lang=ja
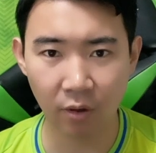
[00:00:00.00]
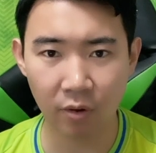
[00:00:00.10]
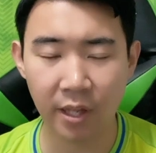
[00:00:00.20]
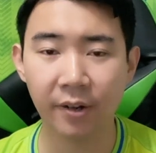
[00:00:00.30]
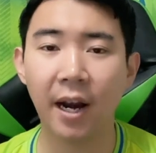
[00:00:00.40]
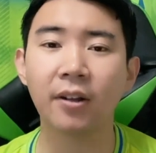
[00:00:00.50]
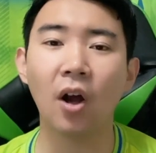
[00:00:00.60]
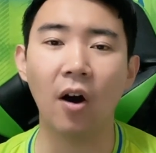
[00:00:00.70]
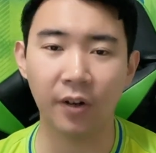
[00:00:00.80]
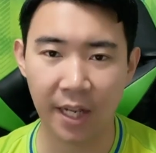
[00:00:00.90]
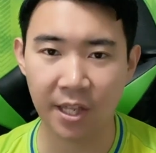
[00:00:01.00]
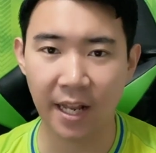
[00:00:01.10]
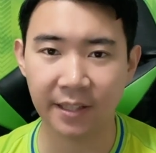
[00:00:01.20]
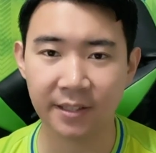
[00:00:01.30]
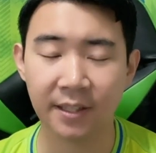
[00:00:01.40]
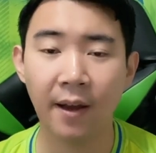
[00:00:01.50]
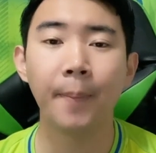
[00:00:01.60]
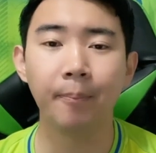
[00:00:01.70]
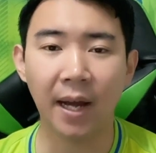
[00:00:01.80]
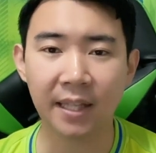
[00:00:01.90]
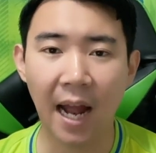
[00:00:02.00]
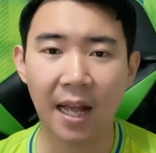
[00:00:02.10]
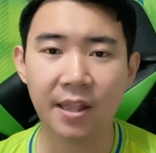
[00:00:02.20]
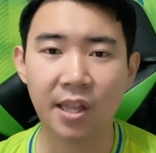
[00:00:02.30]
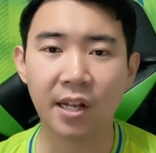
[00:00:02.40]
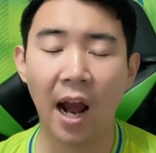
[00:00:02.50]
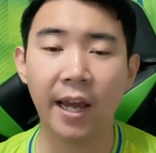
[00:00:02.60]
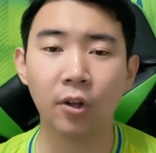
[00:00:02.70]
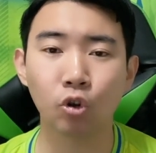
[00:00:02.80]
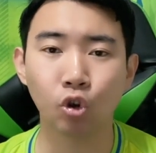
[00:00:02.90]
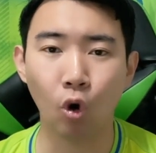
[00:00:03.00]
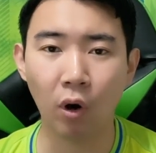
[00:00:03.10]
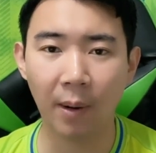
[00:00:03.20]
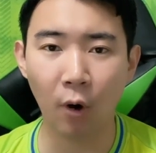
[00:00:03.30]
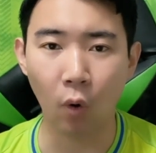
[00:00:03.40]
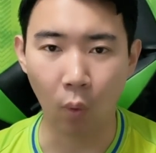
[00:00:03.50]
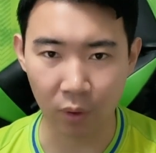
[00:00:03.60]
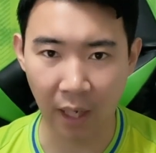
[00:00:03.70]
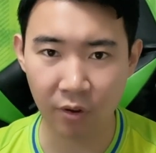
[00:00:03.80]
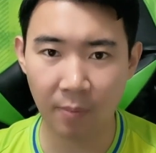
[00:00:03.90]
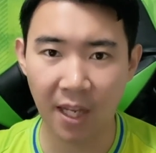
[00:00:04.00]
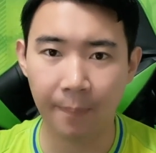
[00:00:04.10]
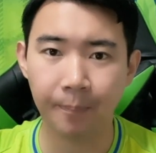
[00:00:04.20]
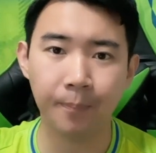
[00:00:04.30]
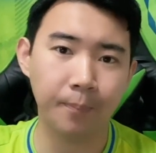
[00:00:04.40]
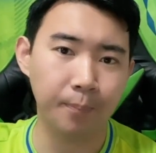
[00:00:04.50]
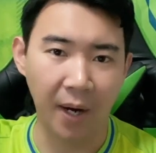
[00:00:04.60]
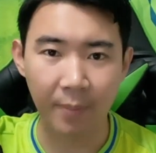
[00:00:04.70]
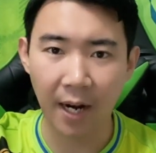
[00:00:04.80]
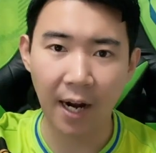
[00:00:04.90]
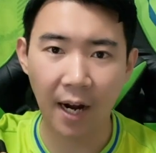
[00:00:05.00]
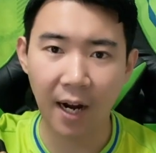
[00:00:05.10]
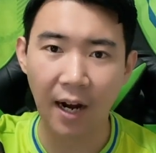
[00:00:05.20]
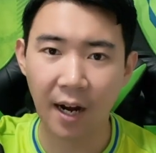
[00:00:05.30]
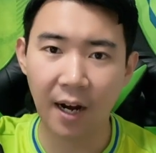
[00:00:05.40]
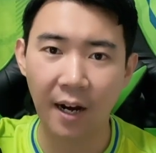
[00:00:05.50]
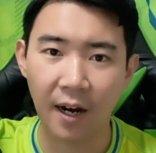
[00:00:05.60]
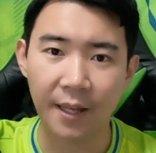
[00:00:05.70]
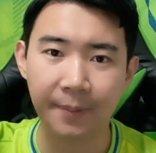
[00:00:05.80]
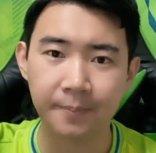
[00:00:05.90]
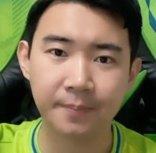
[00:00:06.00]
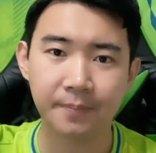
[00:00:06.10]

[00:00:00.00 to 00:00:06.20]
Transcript: トしてくれると嬉しいです。また次回の動画もお楽しみに。バイバーイ。